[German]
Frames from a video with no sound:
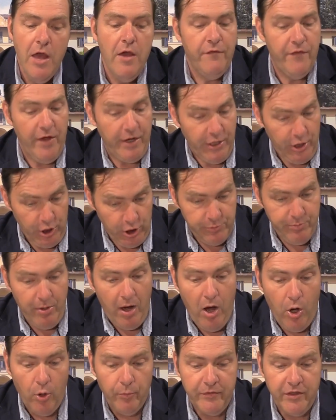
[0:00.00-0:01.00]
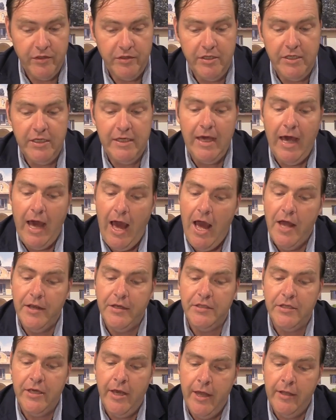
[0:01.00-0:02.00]
wenn ich behauptete, die
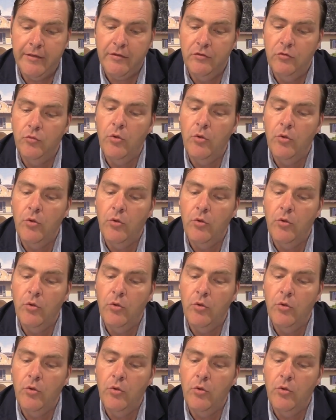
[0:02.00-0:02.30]
Kraniche hätten